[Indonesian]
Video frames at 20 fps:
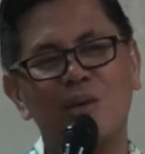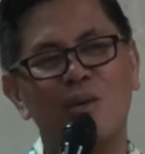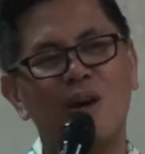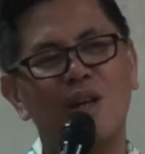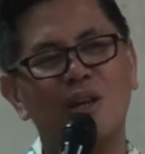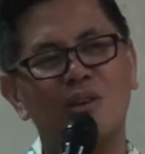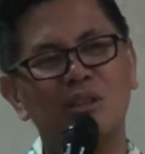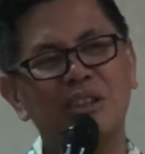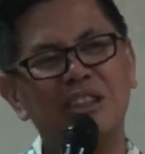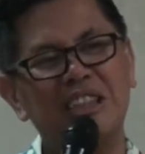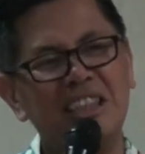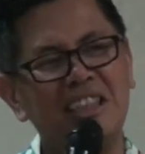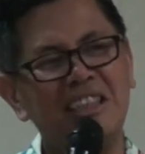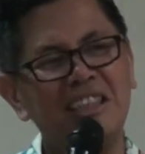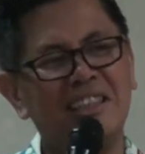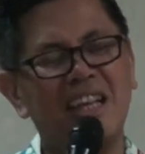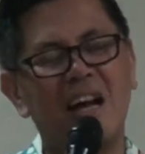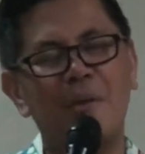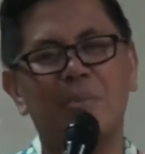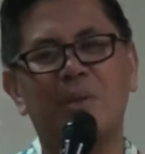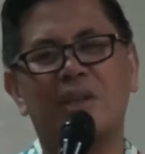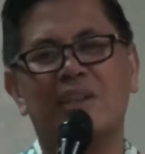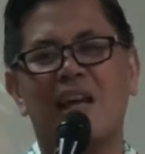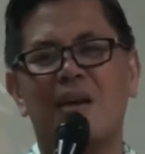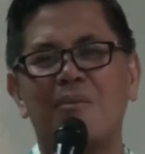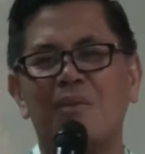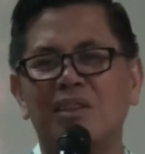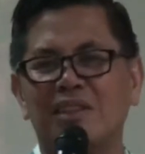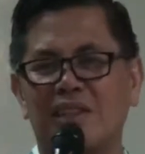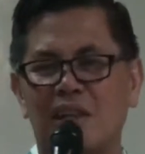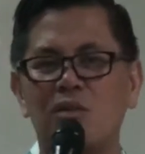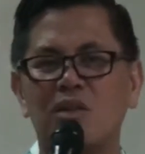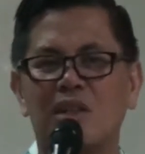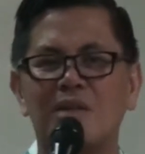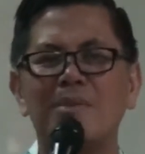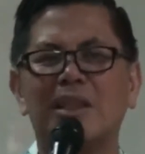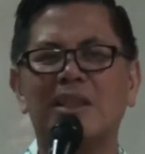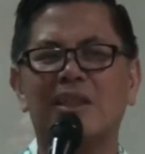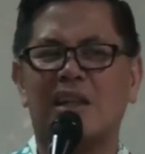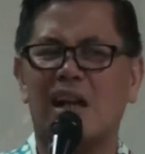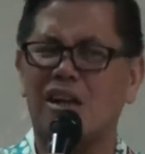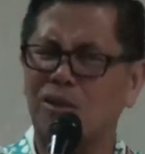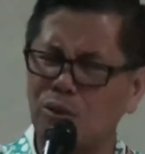Kalau cinta pertama selalu gemeteran.